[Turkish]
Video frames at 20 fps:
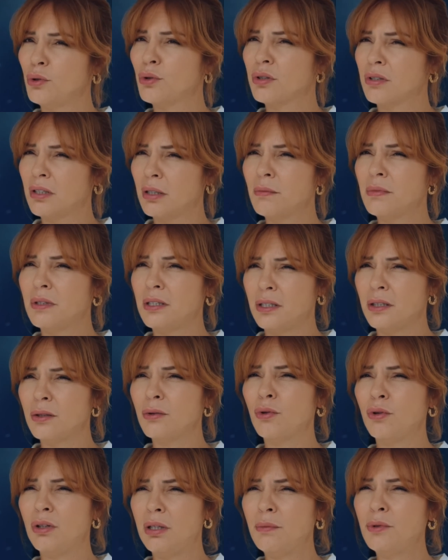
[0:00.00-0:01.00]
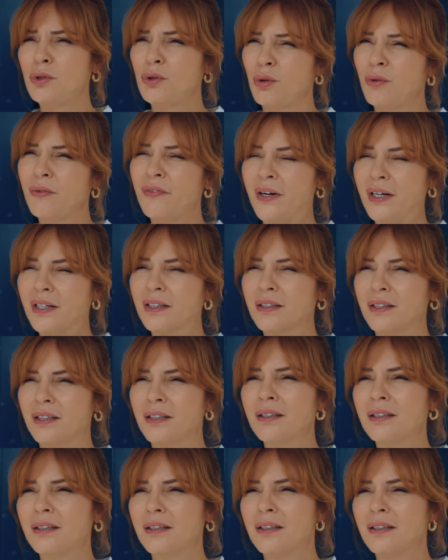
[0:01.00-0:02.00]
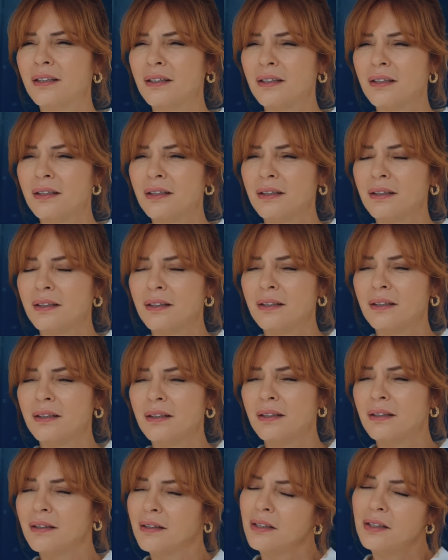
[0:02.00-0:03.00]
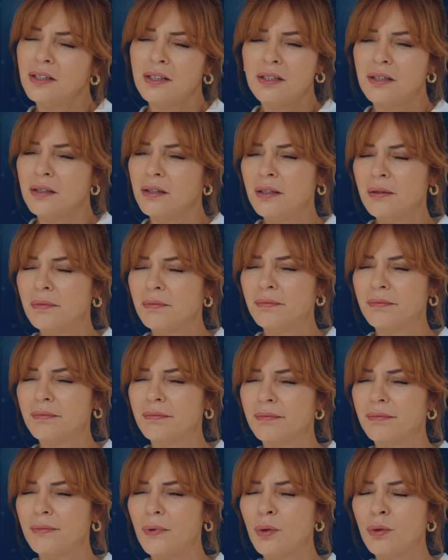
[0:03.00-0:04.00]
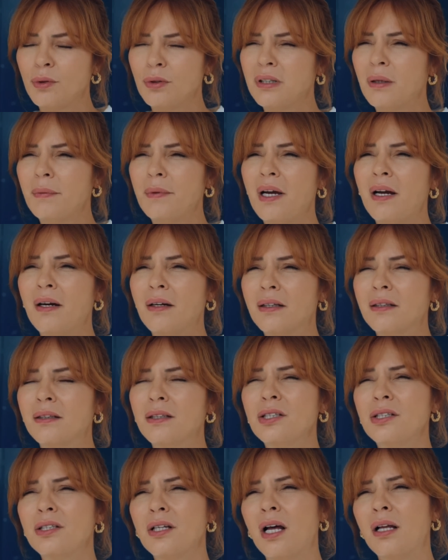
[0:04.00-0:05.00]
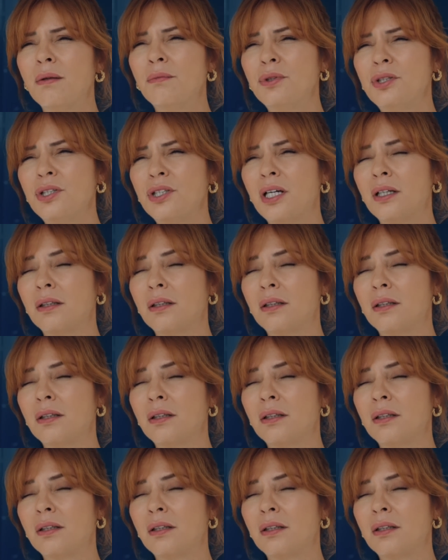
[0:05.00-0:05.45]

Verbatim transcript: çocuklarımız için önemi çok farklı. İşte okulda bir arkadaş da almış